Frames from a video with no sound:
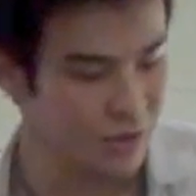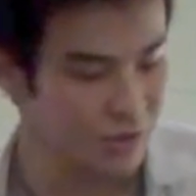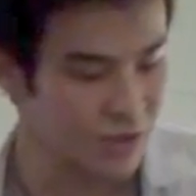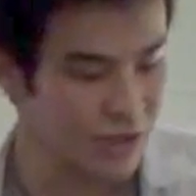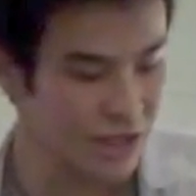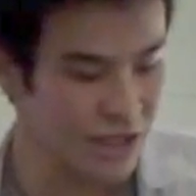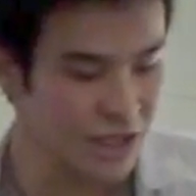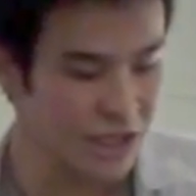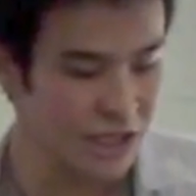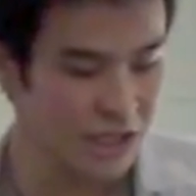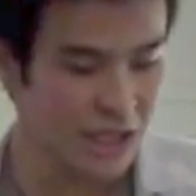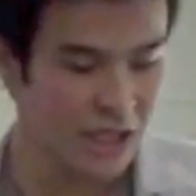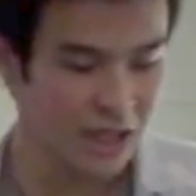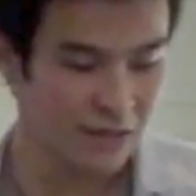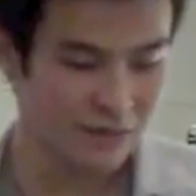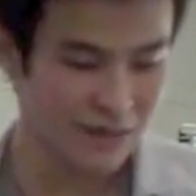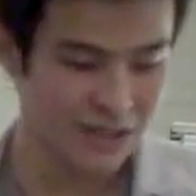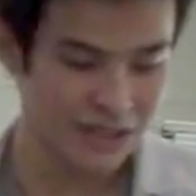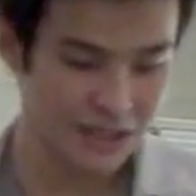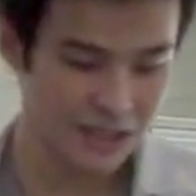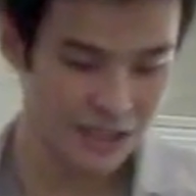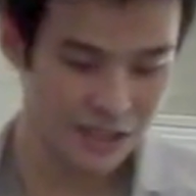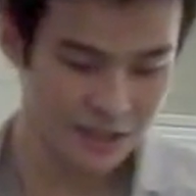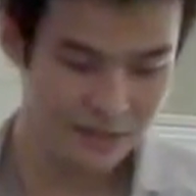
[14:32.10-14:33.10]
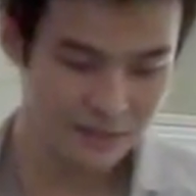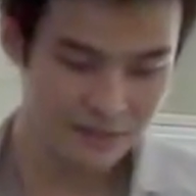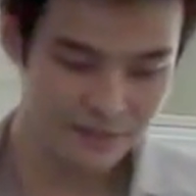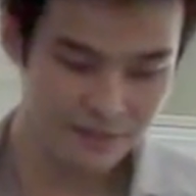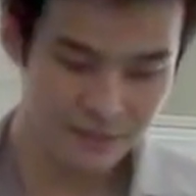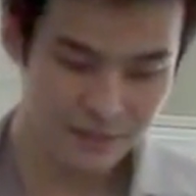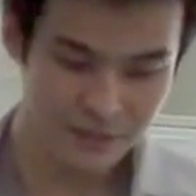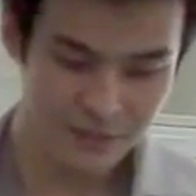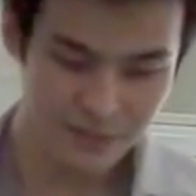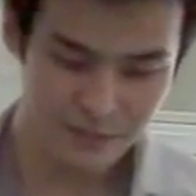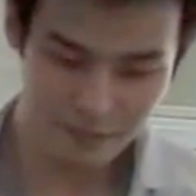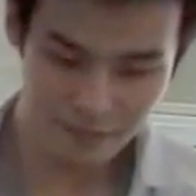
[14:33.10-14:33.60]
上位に来ています。
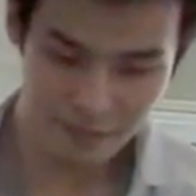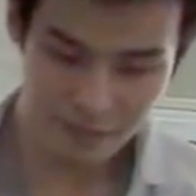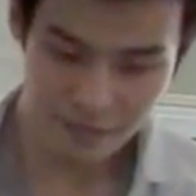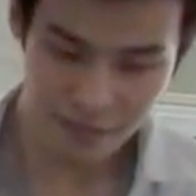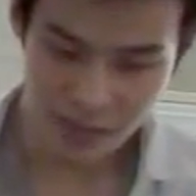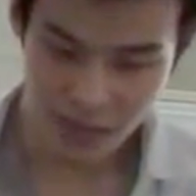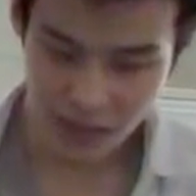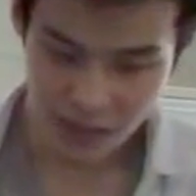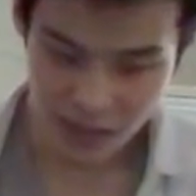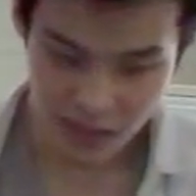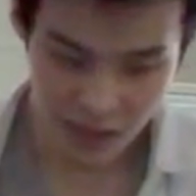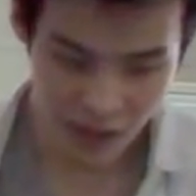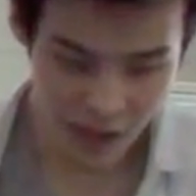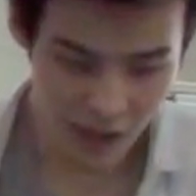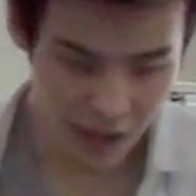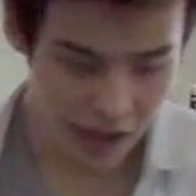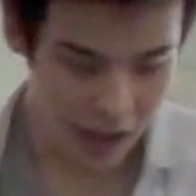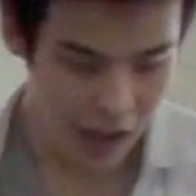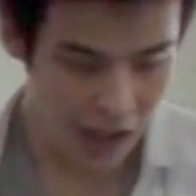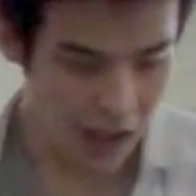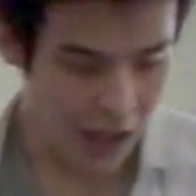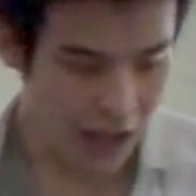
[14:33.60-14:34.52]
で、